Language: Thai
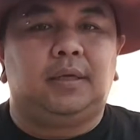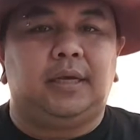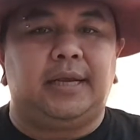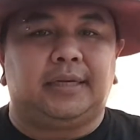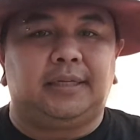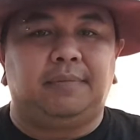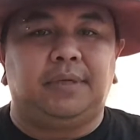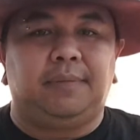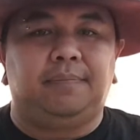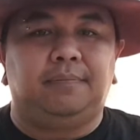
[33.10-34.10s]
คิดอยากจะ
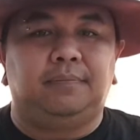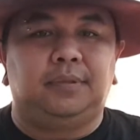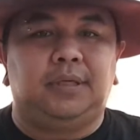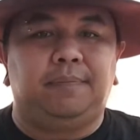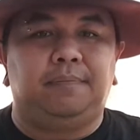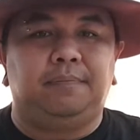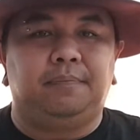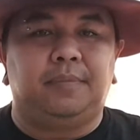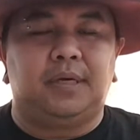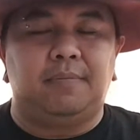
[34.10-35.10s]
ทำคลิปคลิป
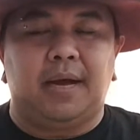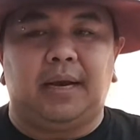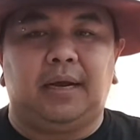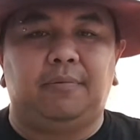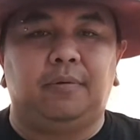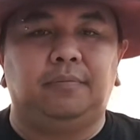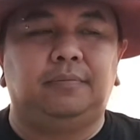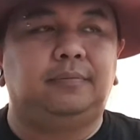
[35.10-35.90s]
ขึ้นมานะครับ ผม